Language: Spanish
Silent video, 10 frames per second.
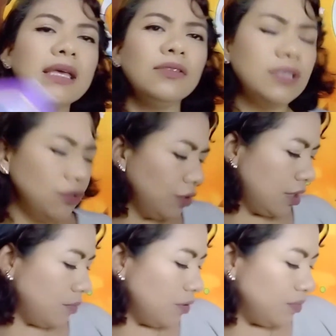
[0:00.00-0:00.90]
Entonces yo
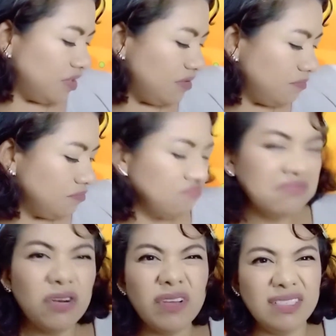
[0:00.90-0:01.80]
dije, bueno, pues sí,
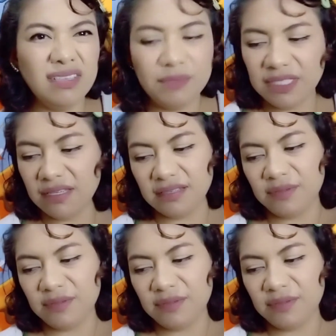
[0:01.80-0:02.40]
creo que sí, mis niñas.